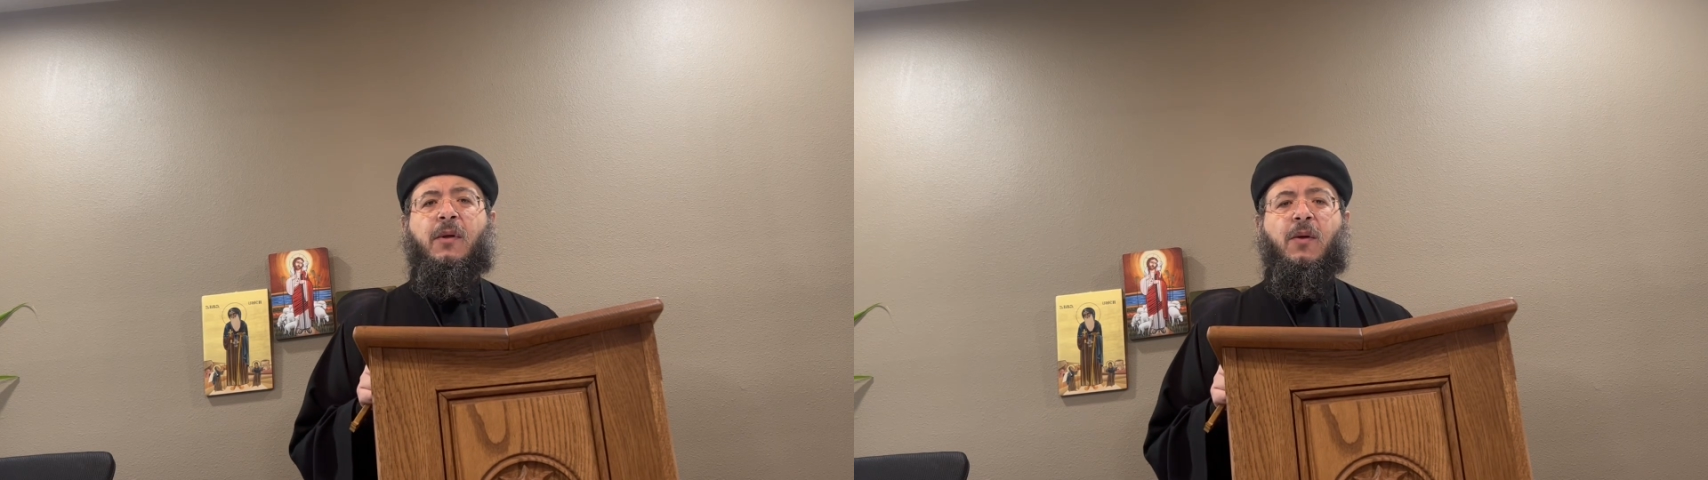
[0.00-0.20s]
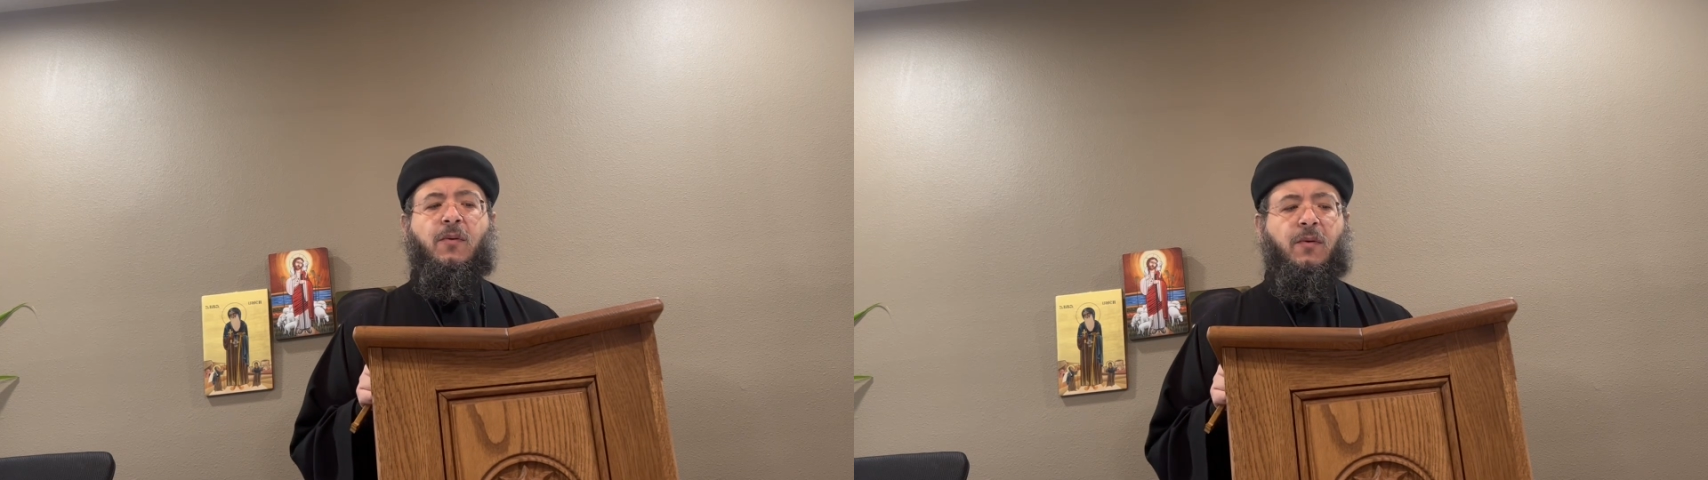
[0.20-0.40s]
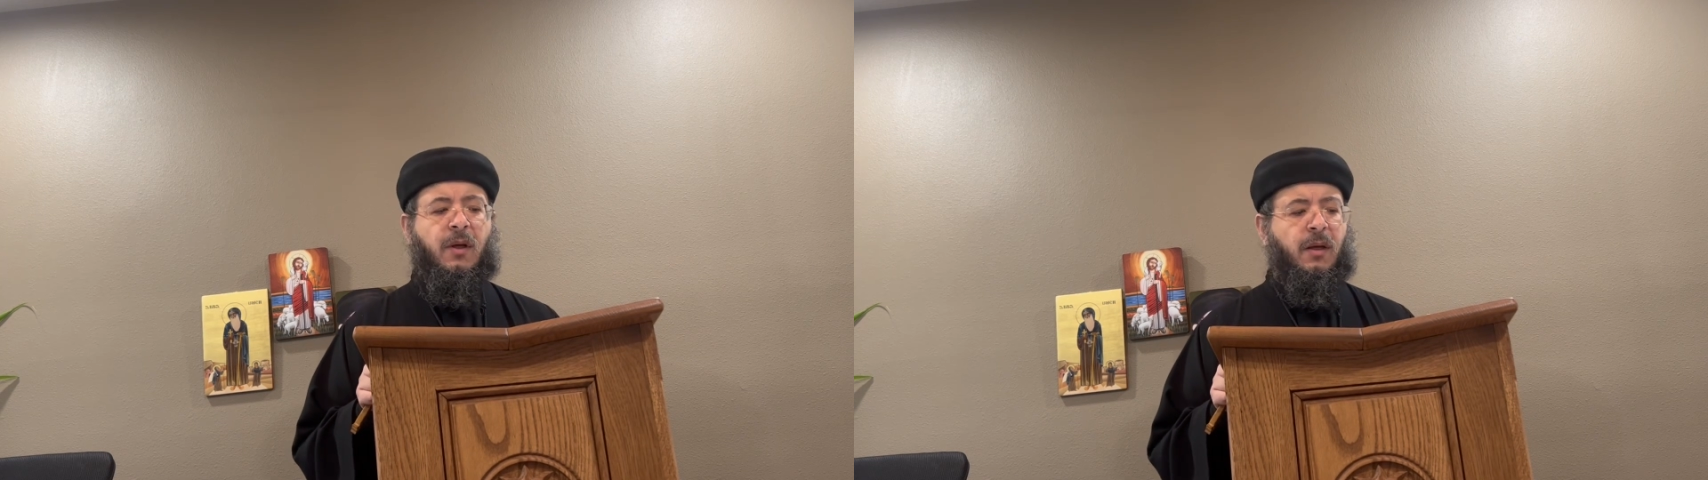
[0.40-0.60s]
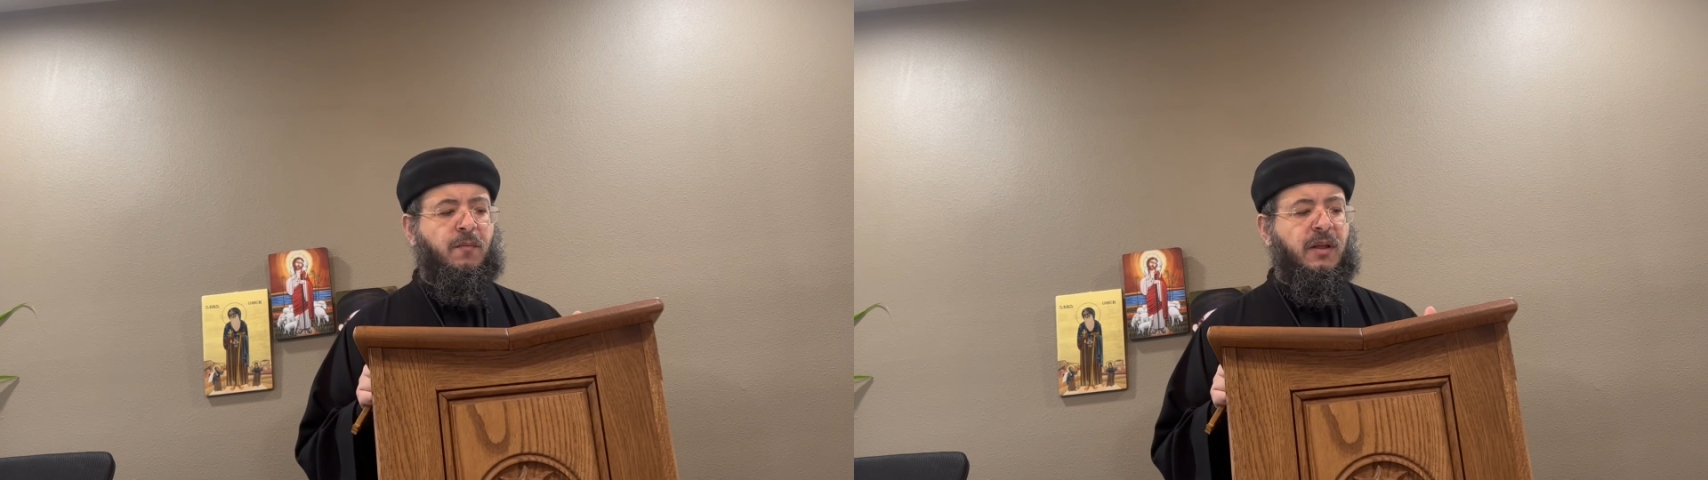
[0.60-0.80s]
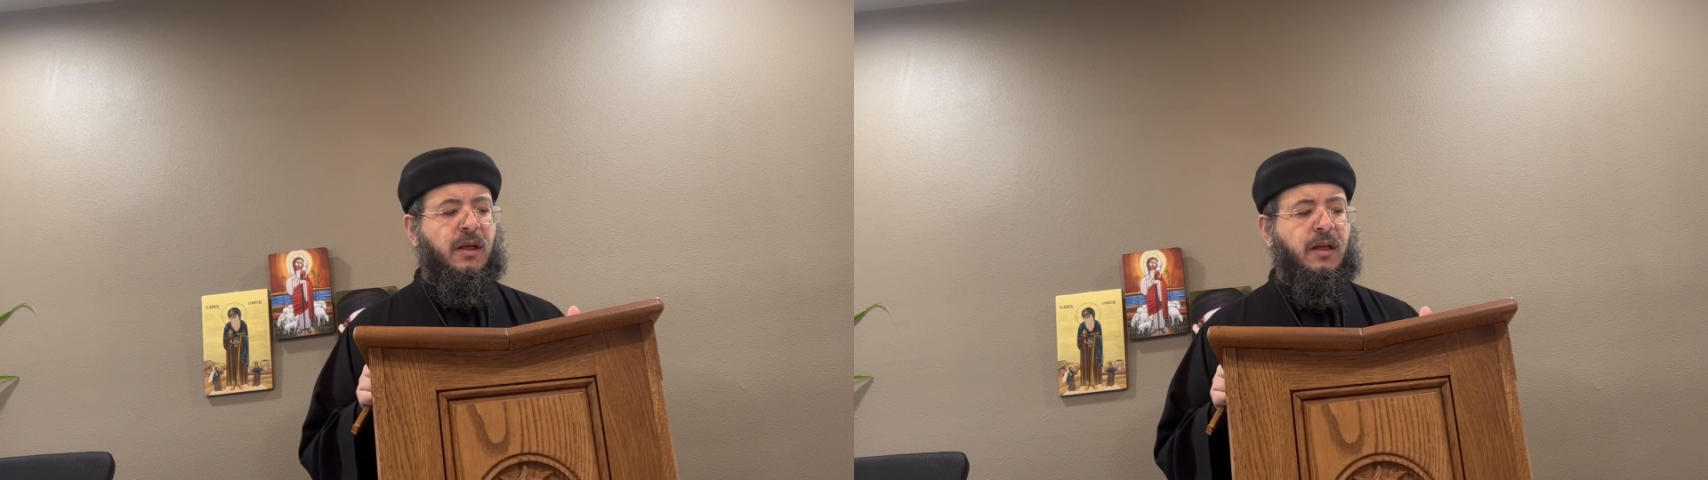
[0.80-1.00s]
هو
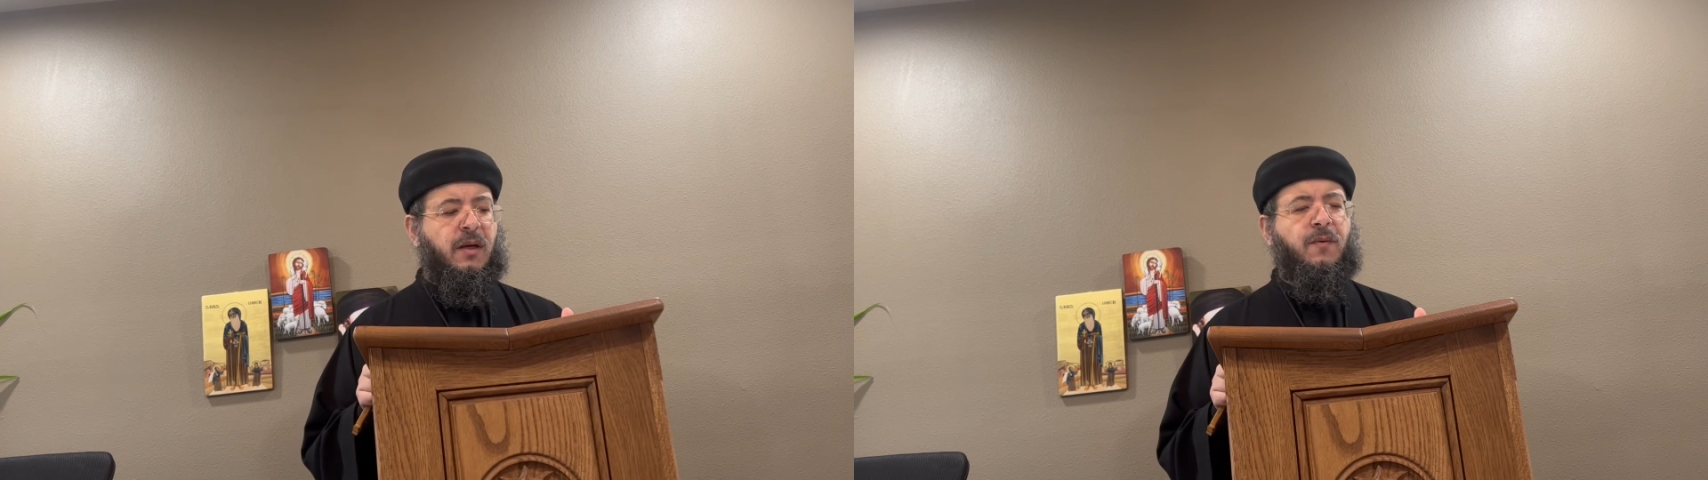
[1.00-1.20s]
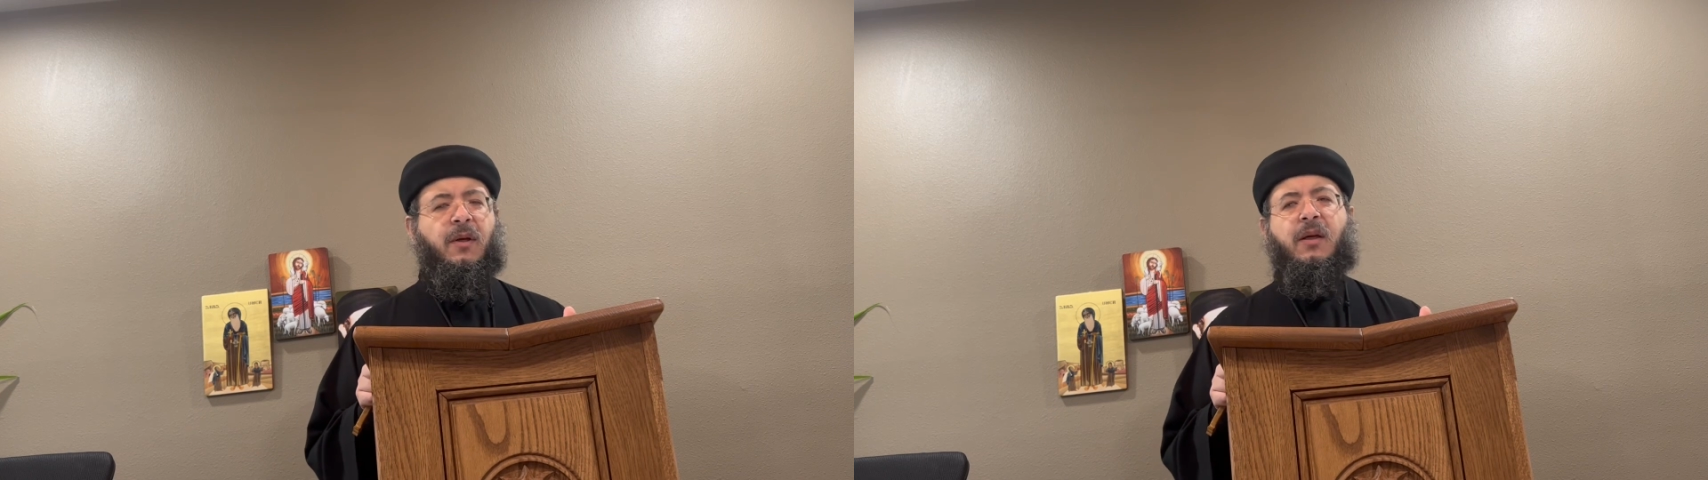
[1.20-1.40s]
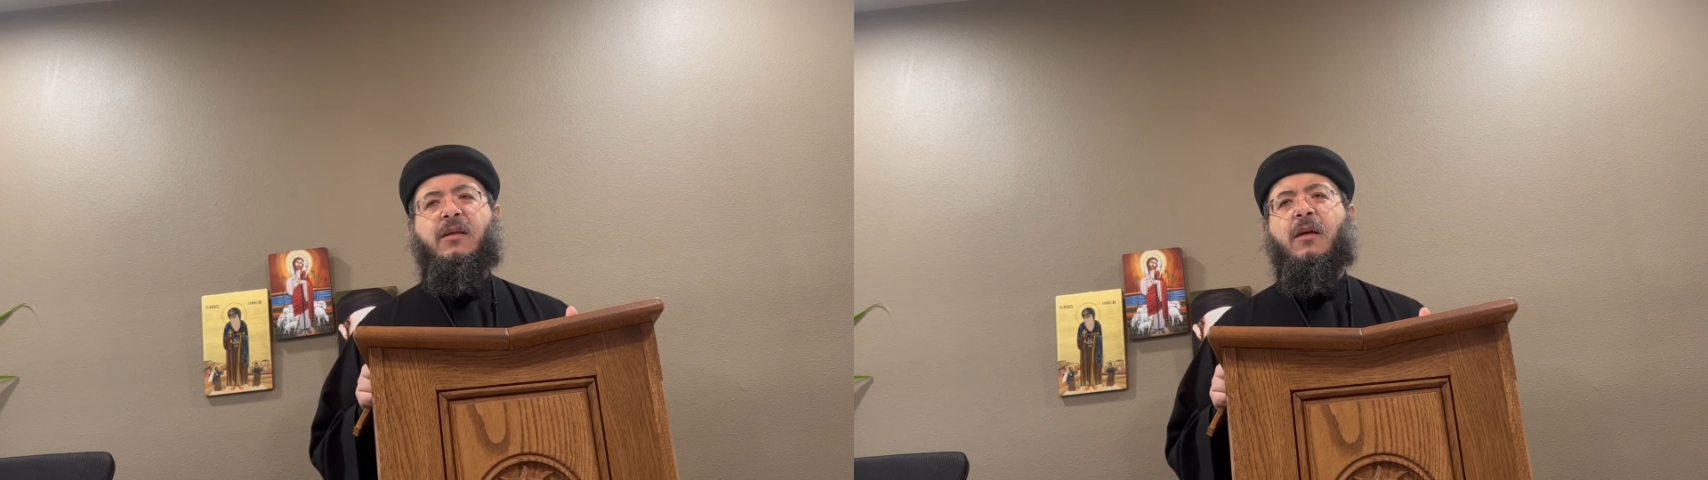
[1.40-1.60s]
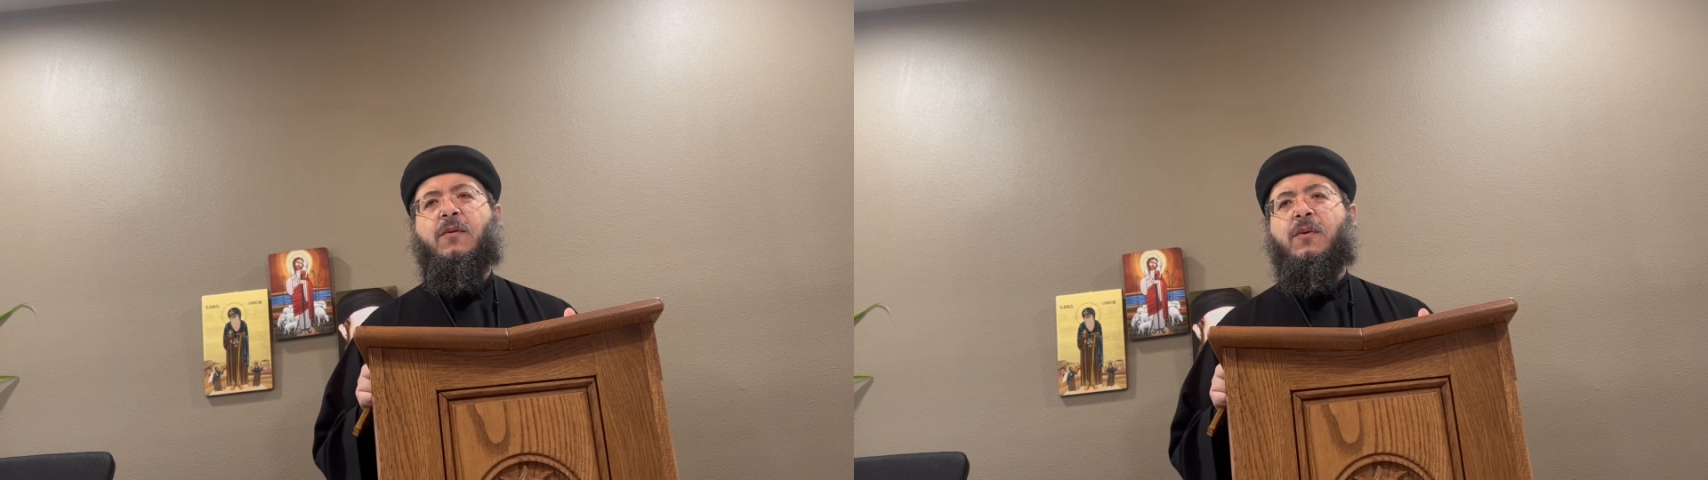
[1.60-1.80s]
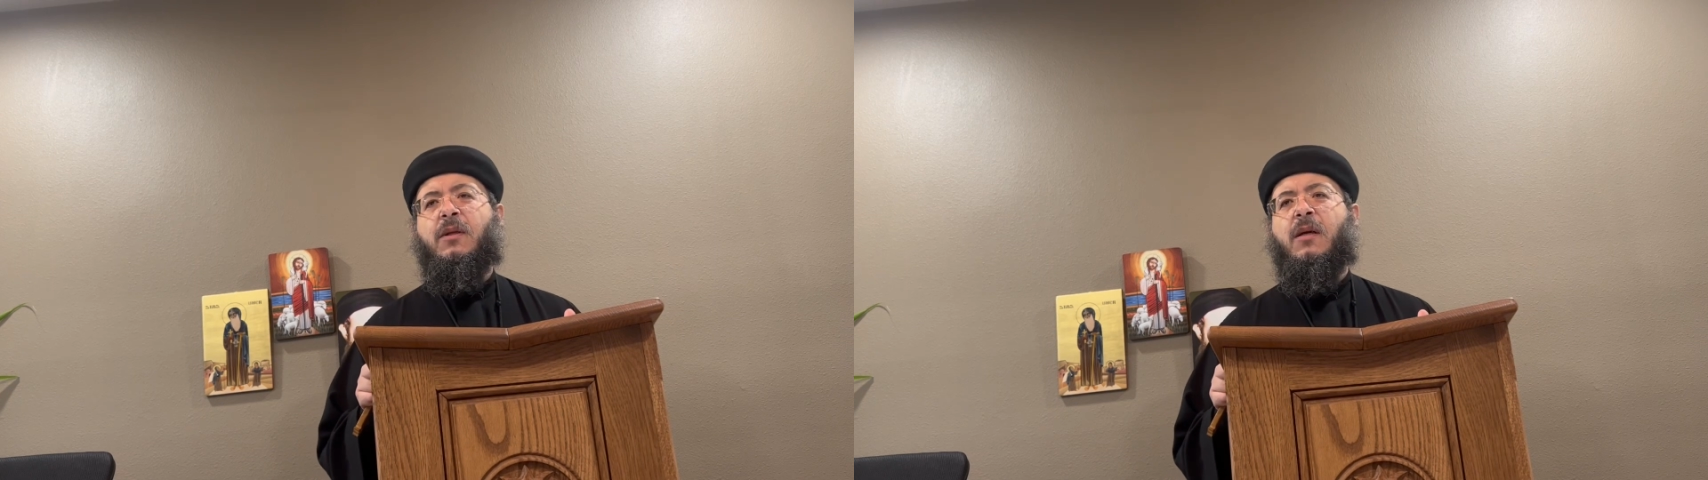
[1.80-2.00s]
بتناول
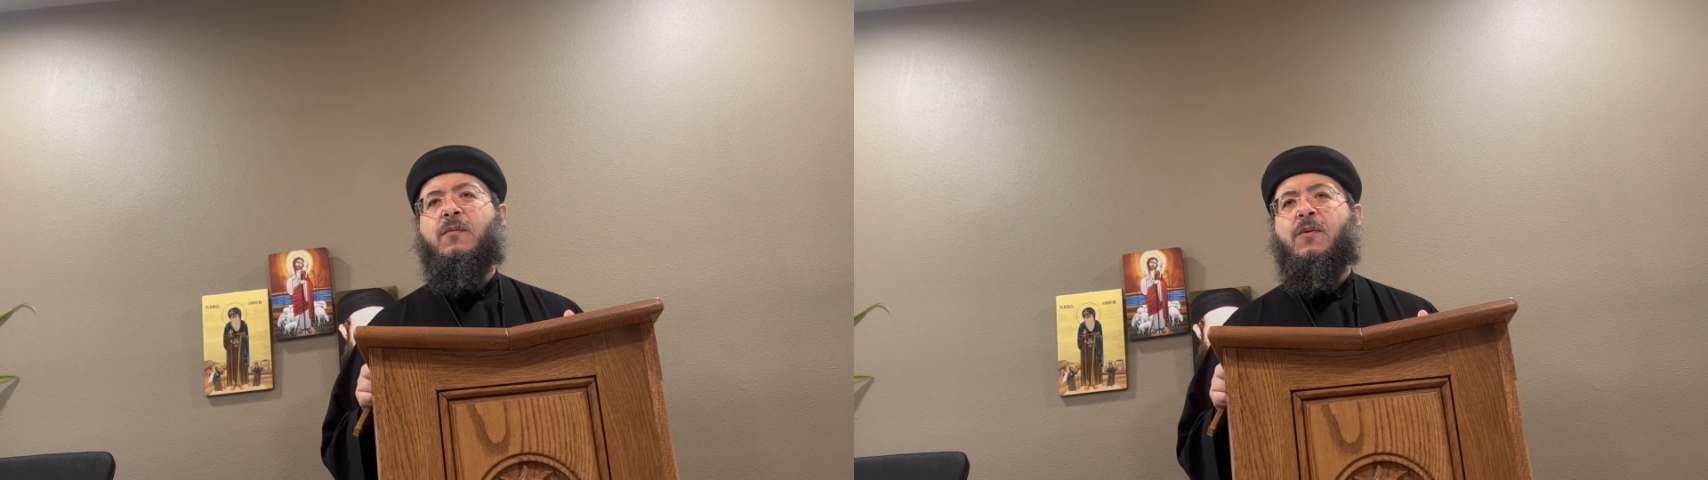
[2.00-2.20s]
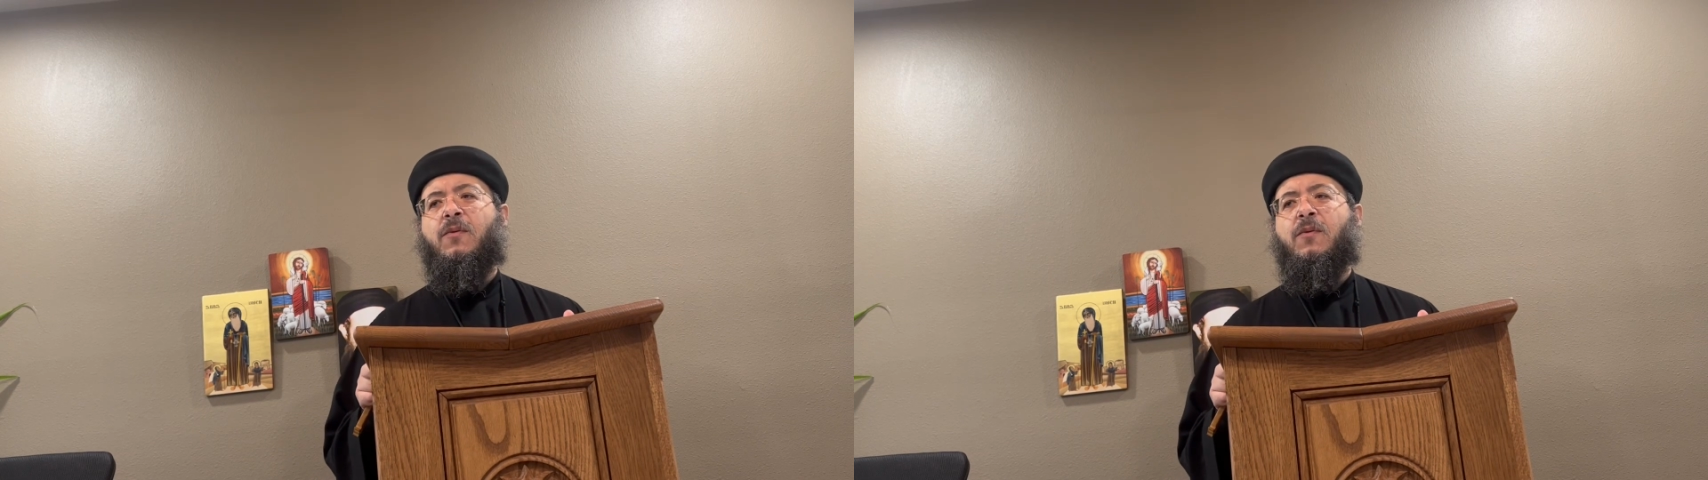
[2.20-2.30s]
الجسد والدم